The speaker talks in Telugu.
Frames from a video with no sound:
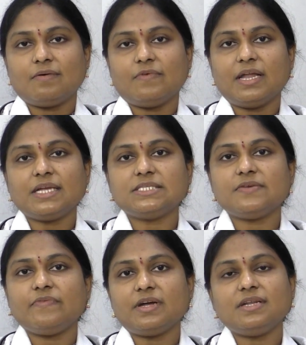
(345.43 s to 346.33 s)
వారికి
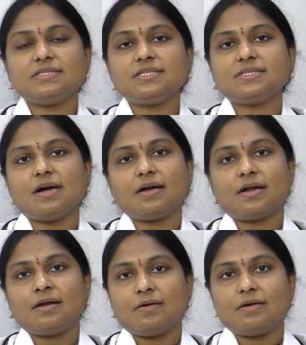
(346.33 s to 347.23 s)
సివియర్ డిసీజ్ రాక
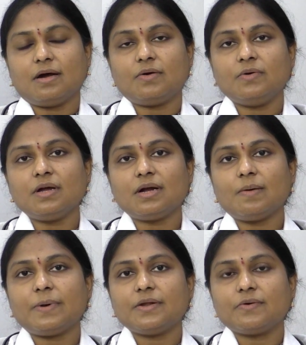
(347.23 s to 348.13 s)
రాకుండా
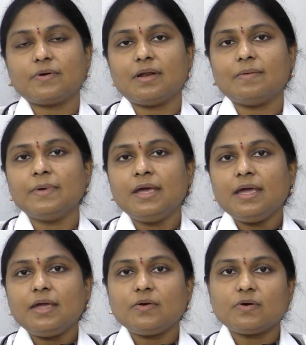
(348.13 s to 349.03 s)
కాపాడుకోగలం
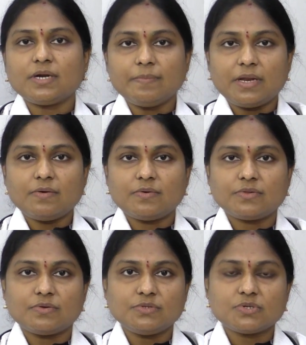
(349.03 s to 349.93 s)
ఇంకొకటి మనం
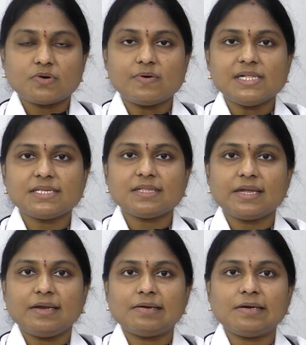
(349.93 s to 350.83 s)

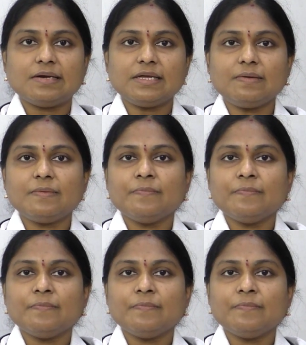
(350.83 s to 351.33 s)
గుర్తుంచుకోవాల్సింది ఏంటంటే